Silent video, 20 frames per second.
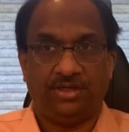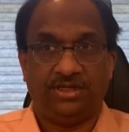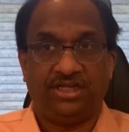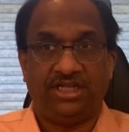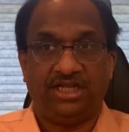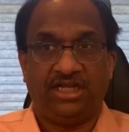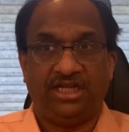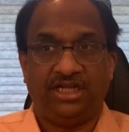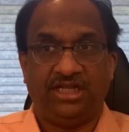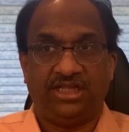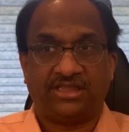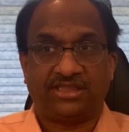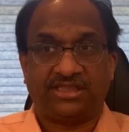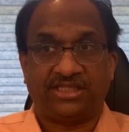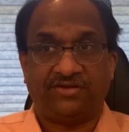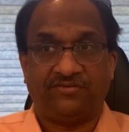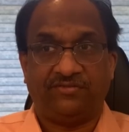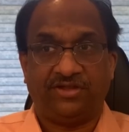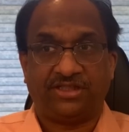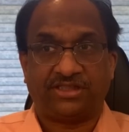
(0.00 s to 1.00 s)
ఢిల్లీ
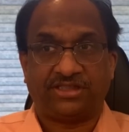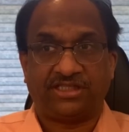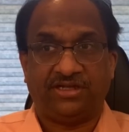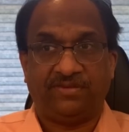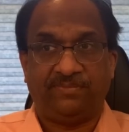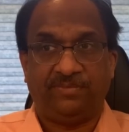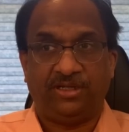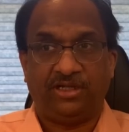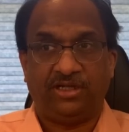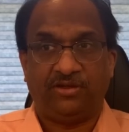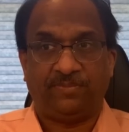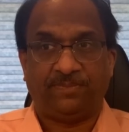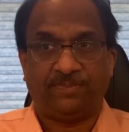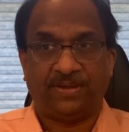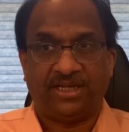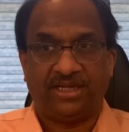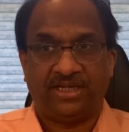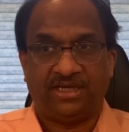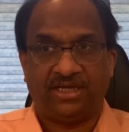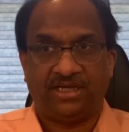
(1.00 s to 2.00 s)
సర్వీసుల బిల్లు
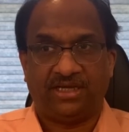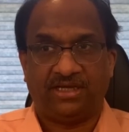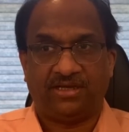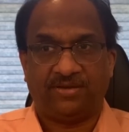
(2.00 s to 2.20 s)
పైన